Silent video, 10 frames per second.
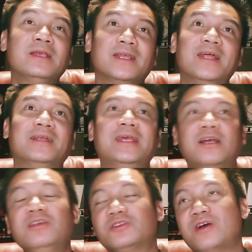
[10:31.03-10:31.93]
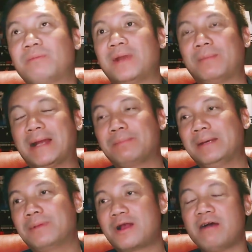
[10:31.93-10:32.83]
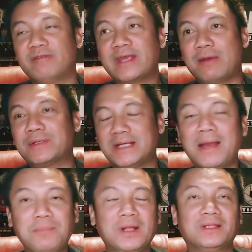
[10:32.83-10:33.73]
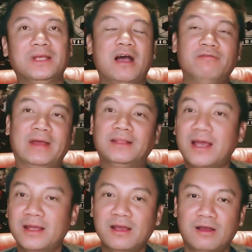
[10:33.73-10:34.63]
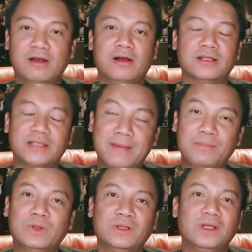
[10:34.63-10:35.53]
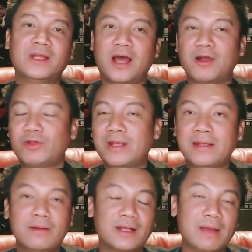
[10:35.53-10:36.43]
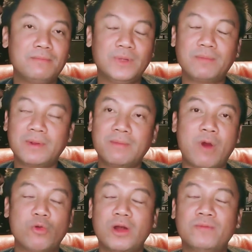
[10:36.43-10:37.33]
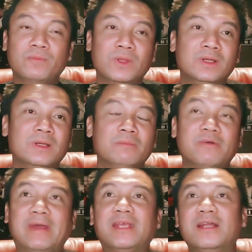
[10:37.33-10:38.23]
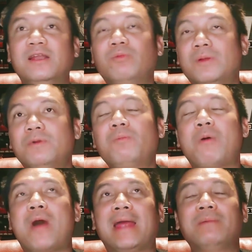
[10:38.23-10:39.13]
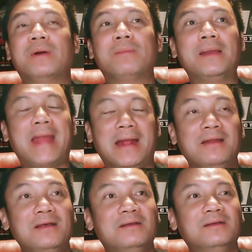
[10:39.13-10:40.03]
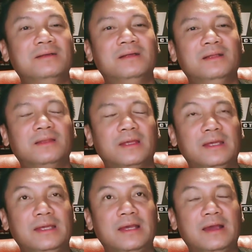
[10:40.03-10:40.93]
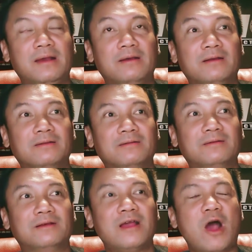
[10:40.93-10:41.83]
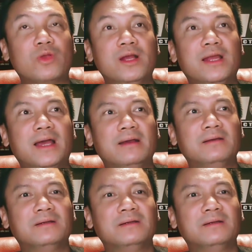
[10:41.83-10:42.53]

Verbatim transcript: cho nên khi có những trường hợp nào mà đặc biệt mà cần phải kêu bác sĩ gấp á, thì họ phải tới họ, họ, họ xem cho nên họ đâu có dám, dám, dám, dám ngủ đâu vì vậy cho nên lúc lúc bà ngoại mà bệnh nặng đó thì uh, hầu như là